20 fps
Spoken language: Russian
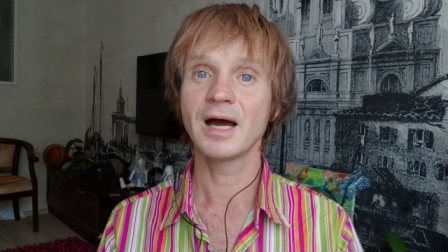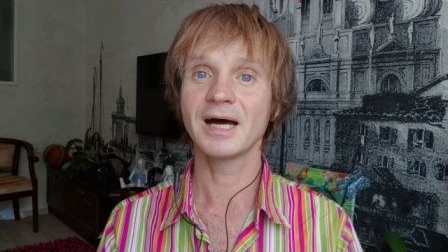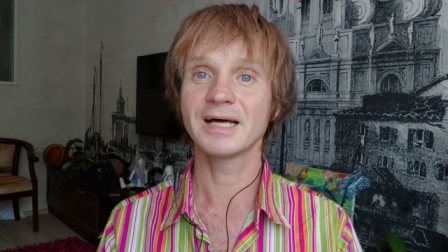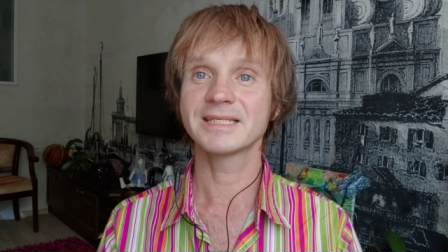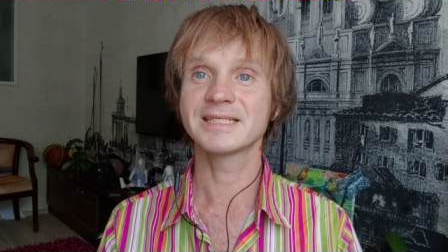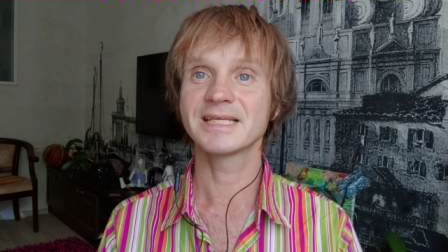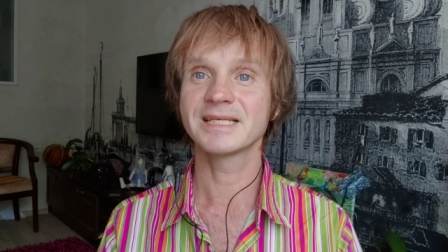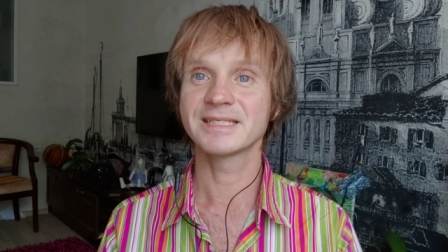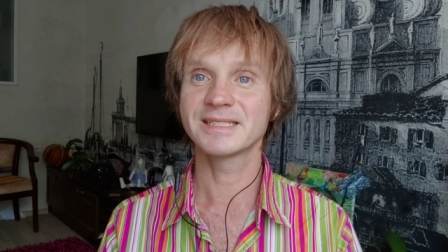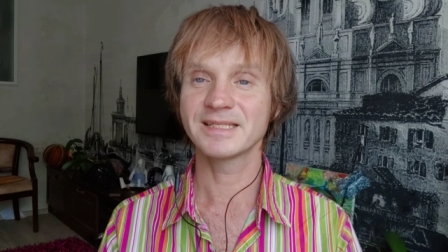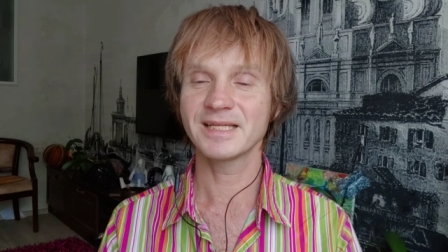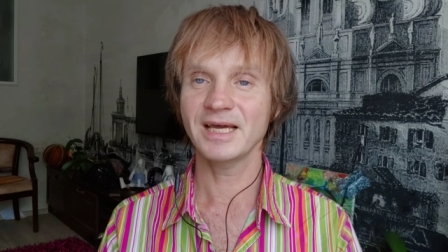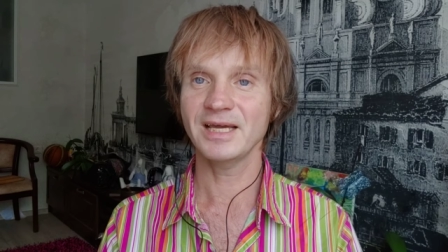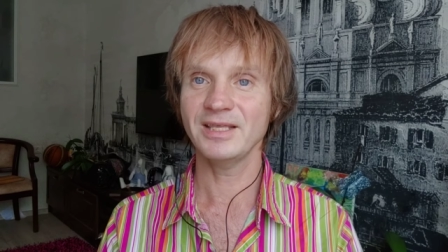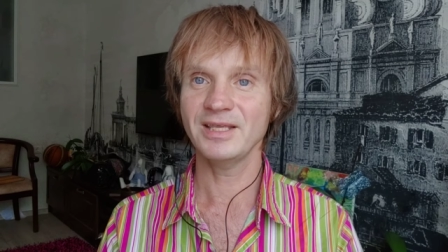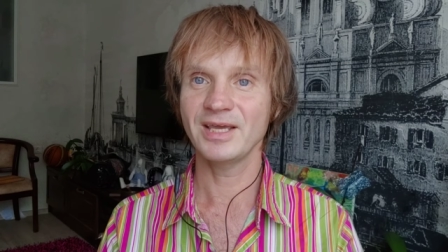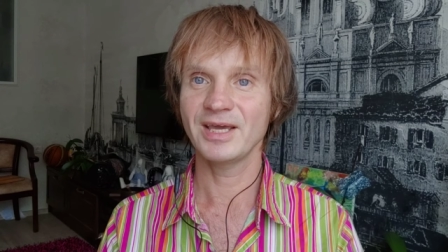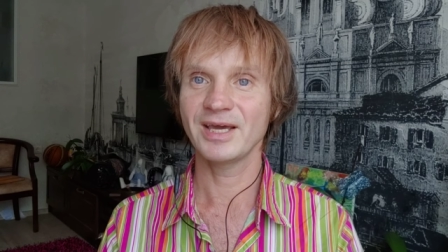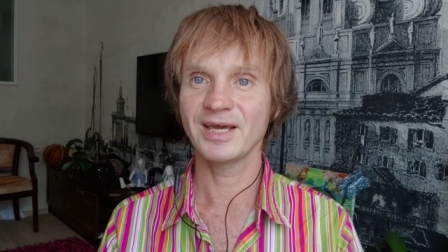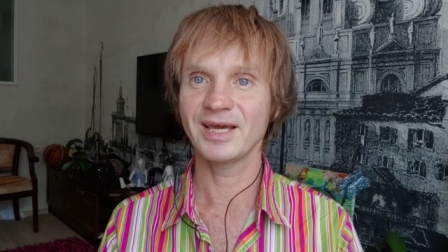А
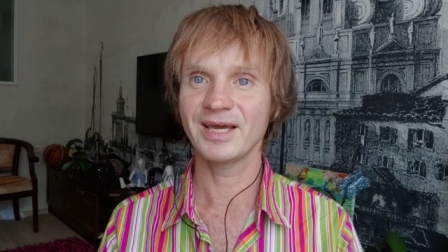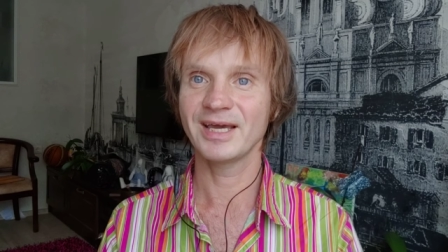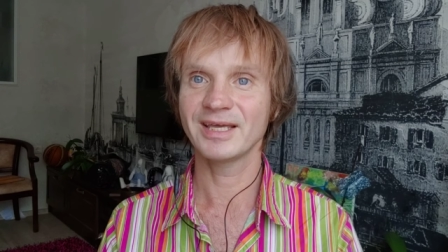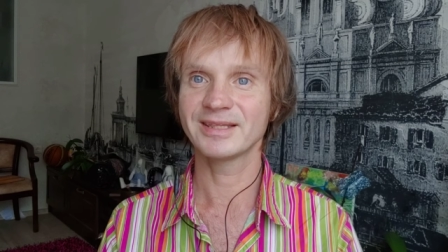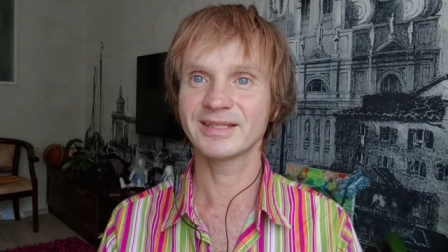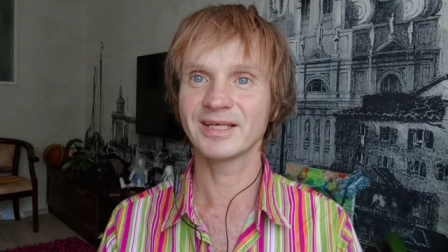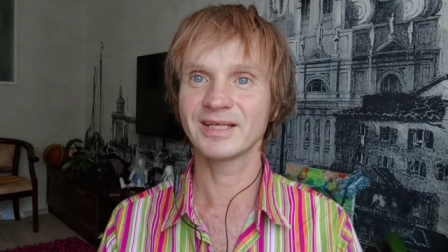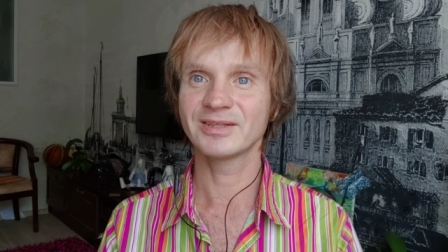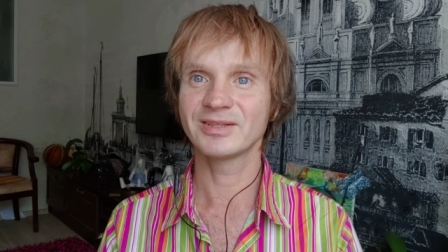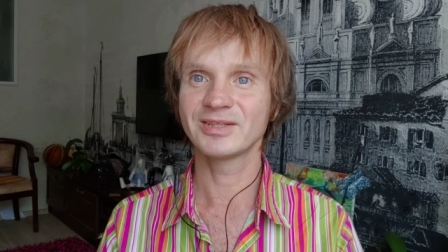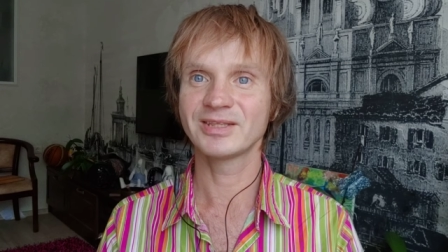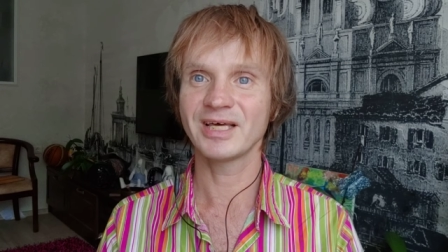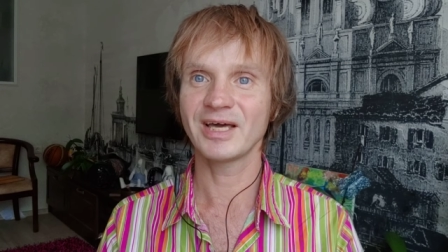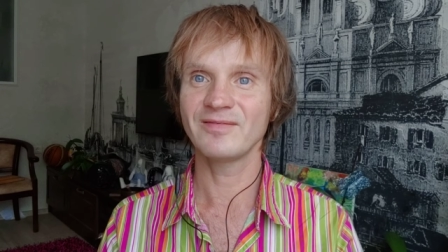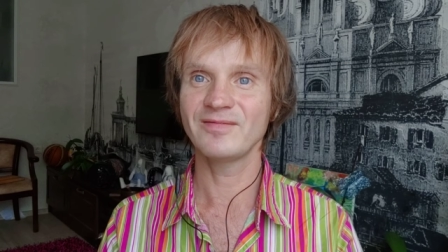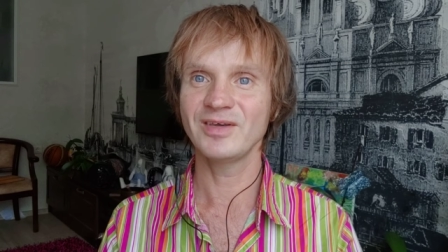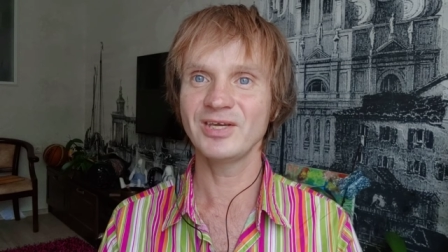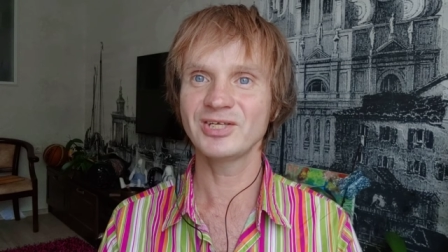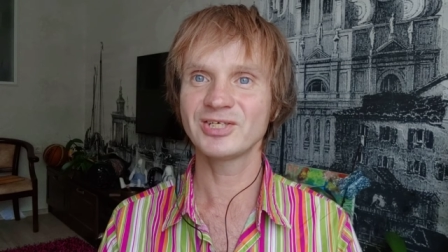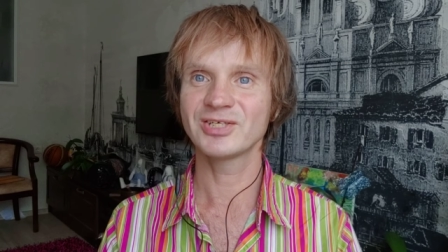сознание – это та
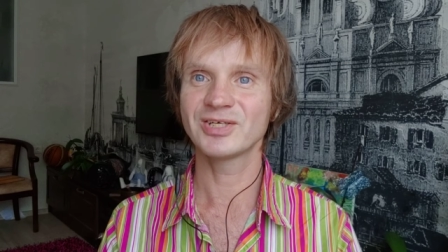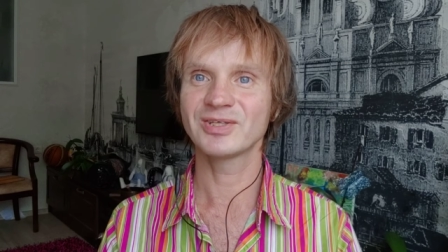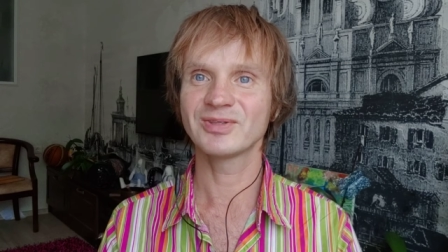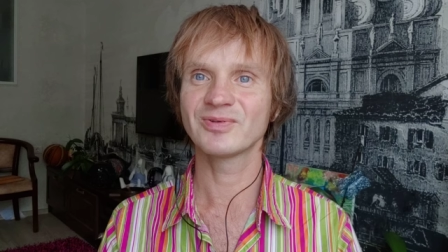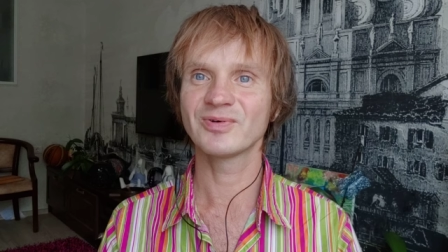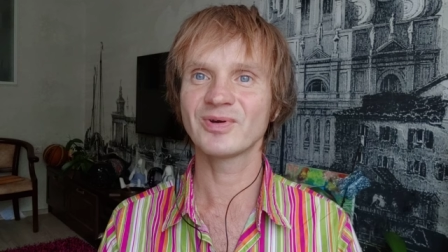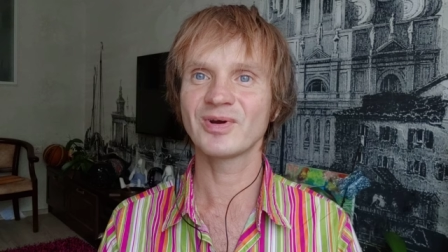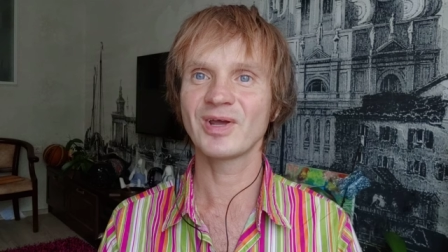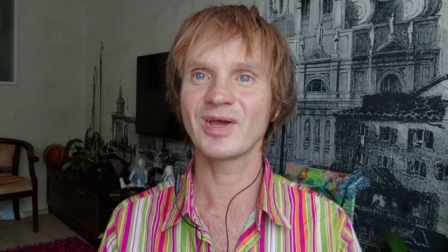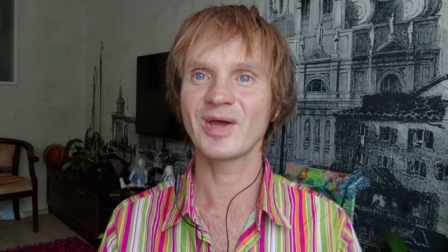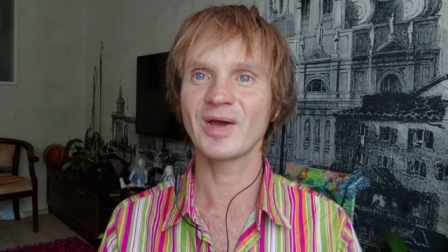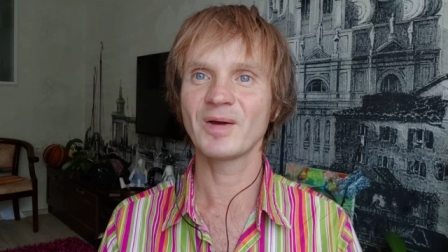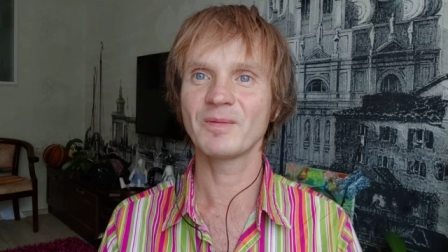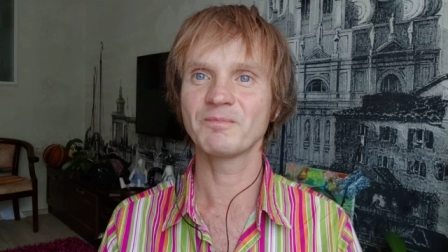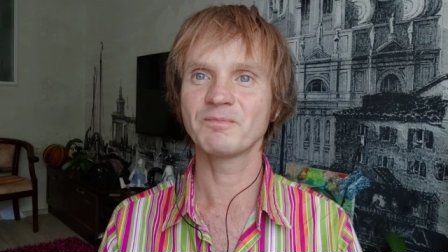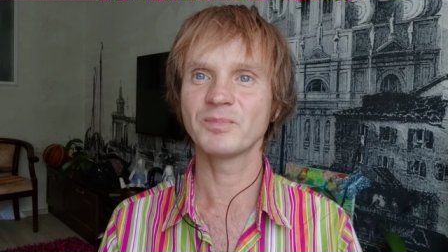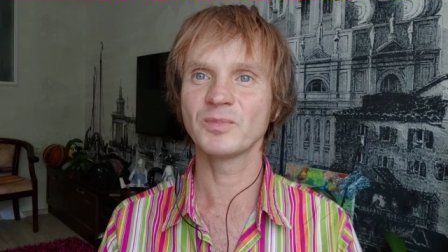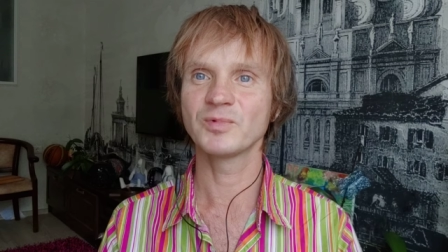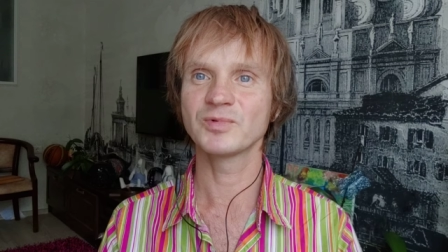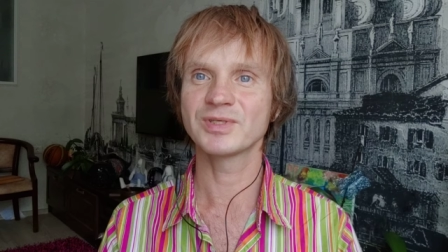вещь, которая,
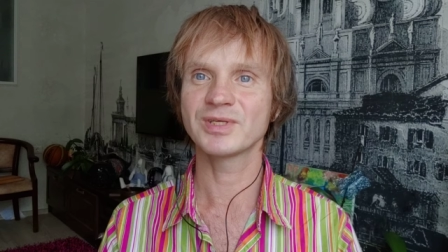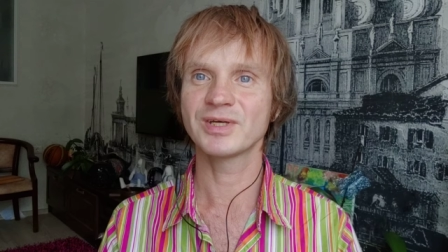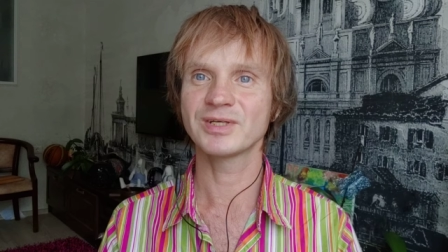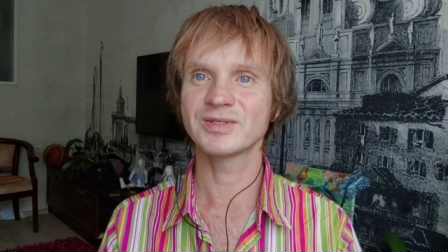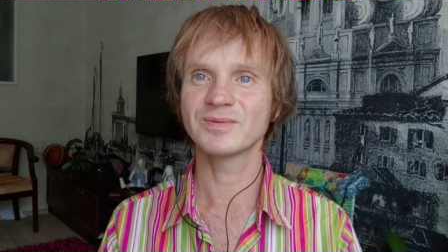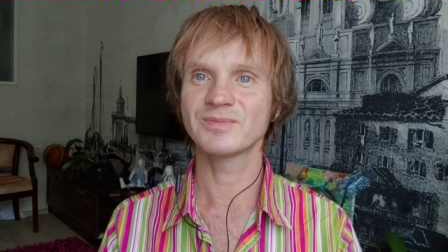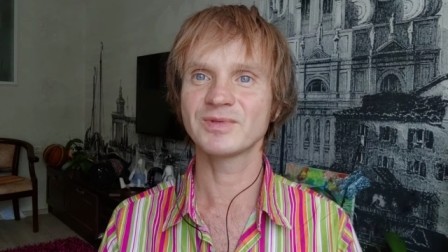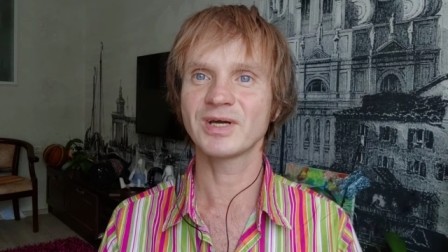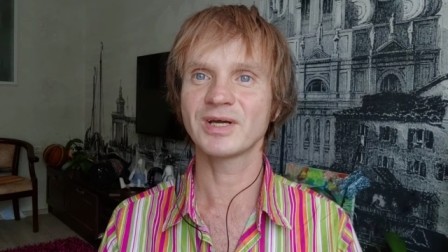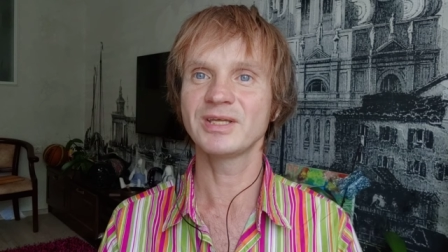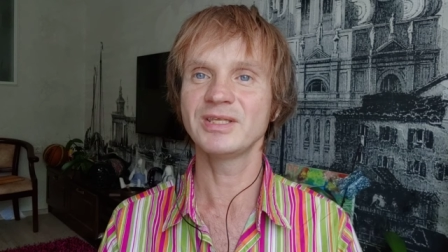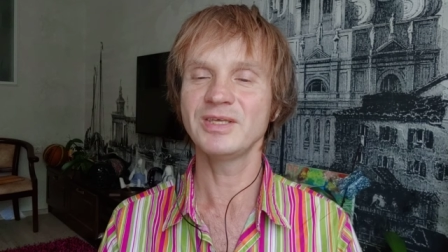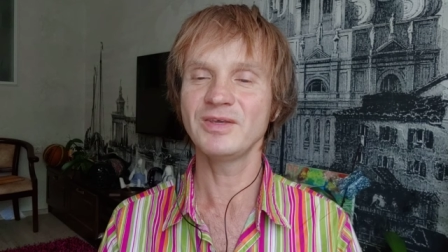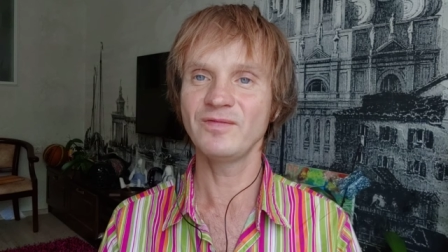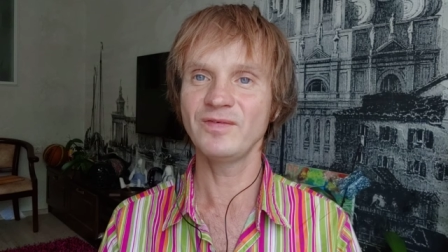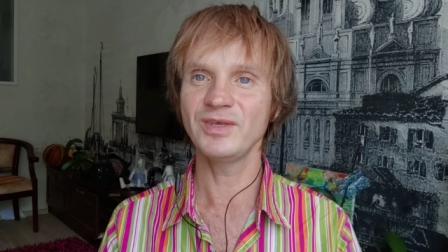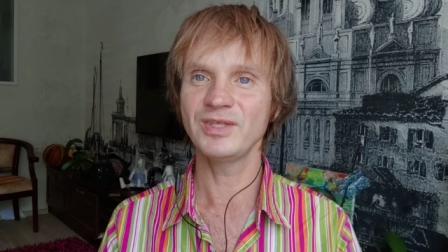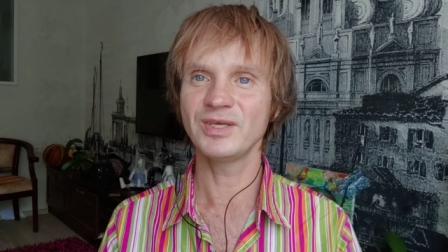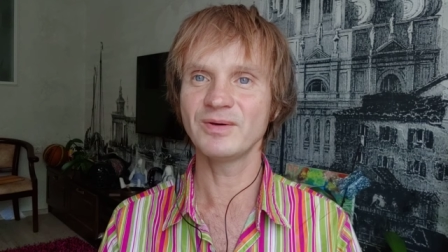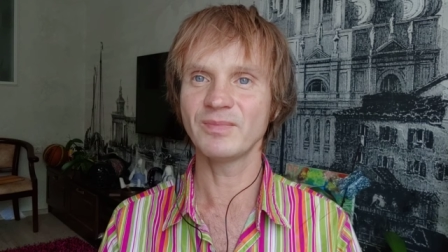ну, скажем так,
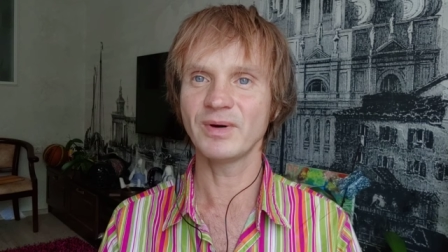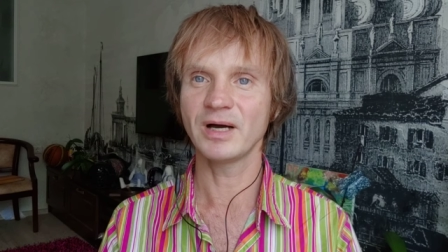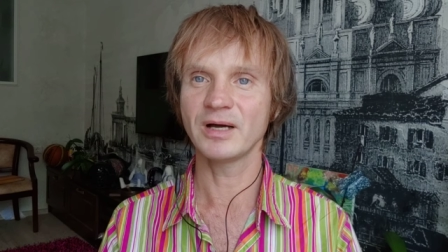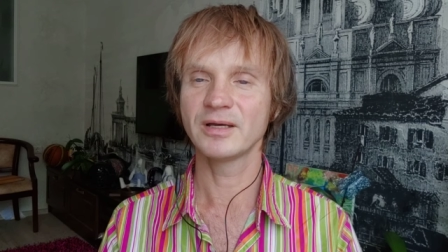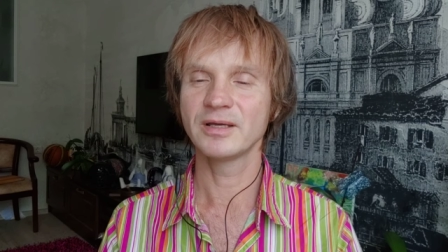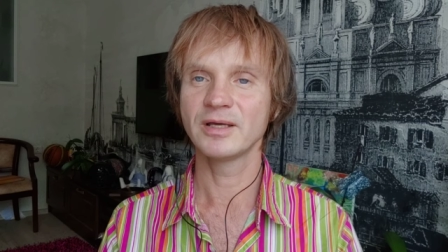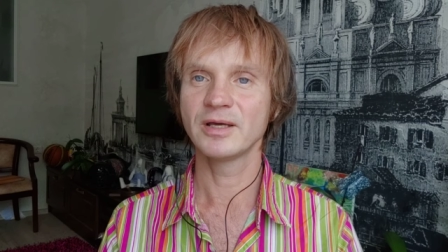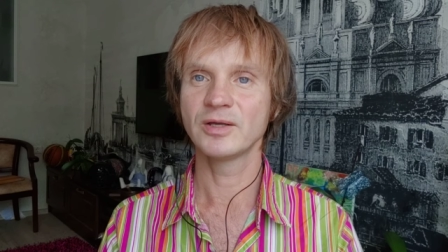невидима,